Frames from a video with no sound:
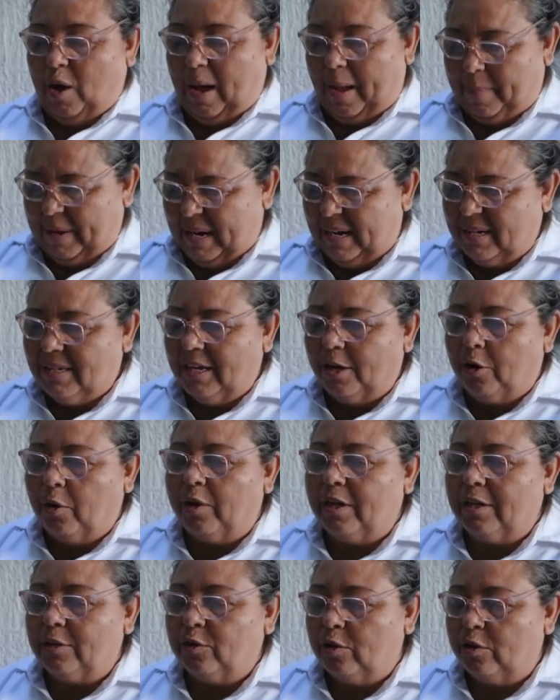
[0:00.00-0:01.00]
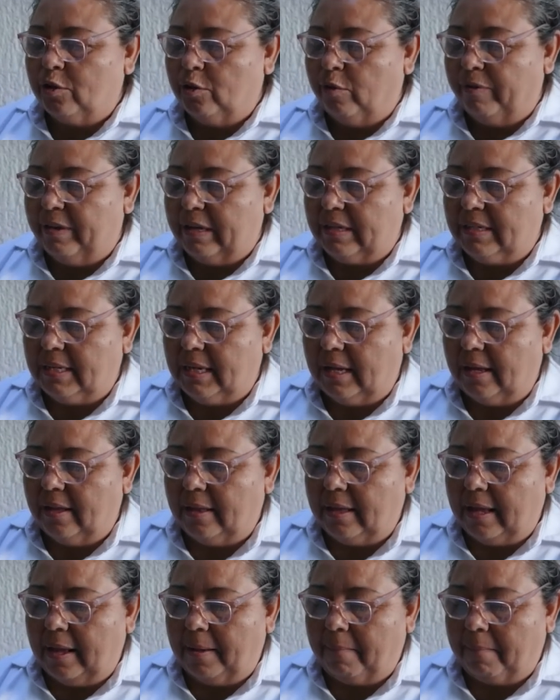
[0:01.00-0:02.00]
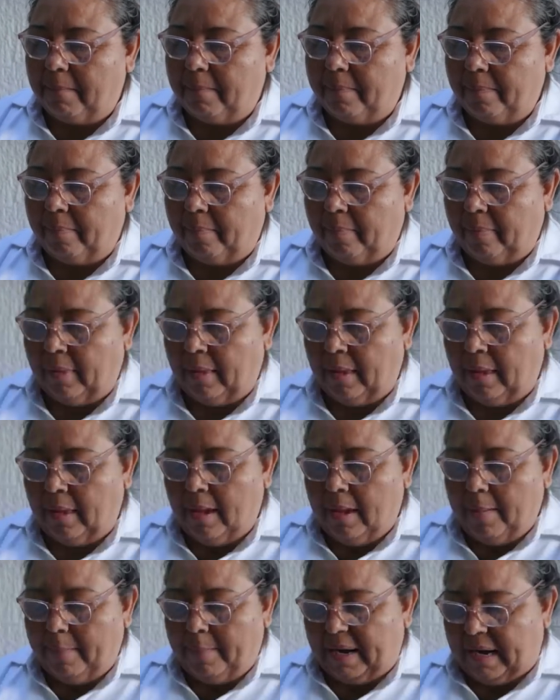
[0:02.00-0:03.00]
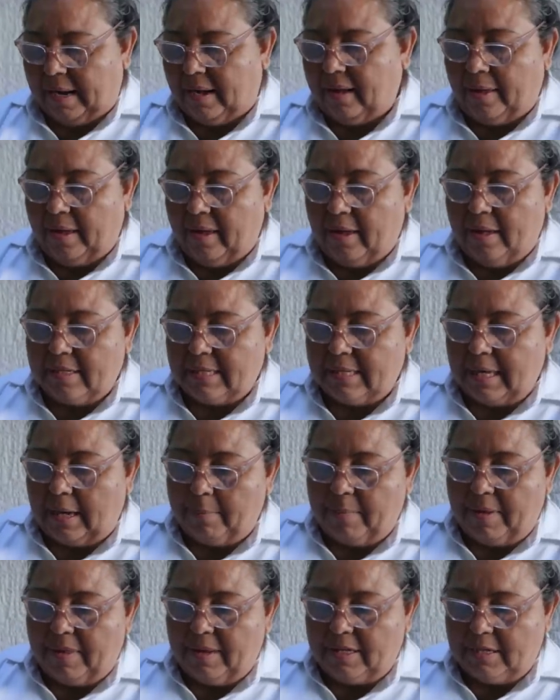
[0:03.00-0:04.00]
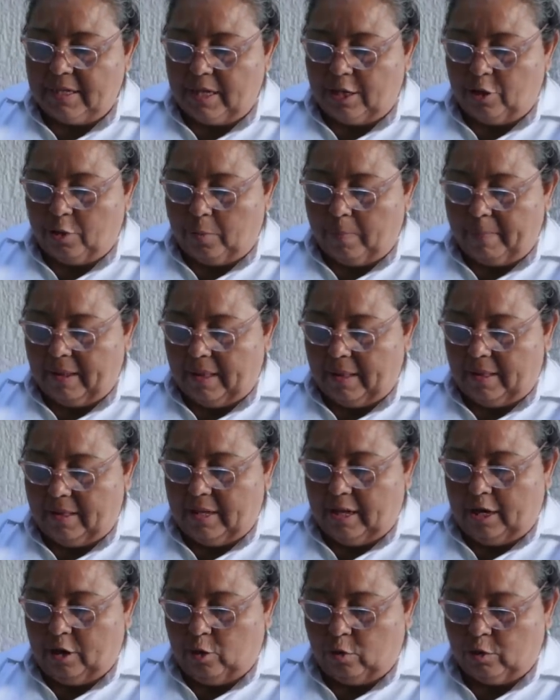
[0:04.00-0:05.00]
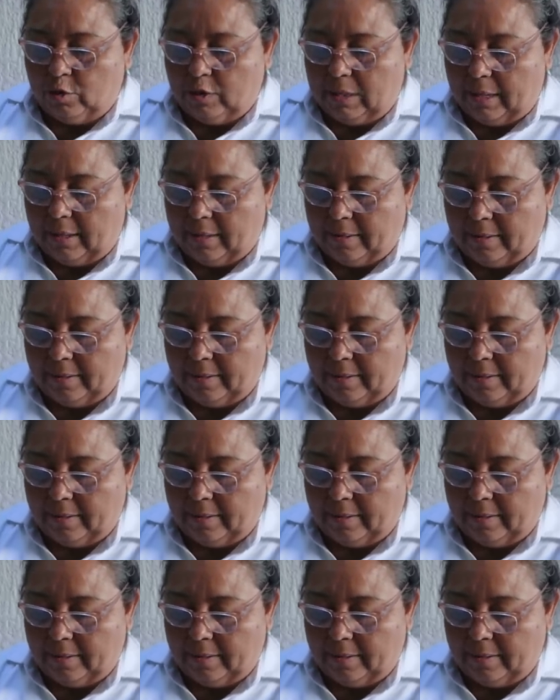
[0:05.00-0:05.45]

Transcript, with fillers: A ver si con esto es suficiente para que deje de estarme diciendo mentirosa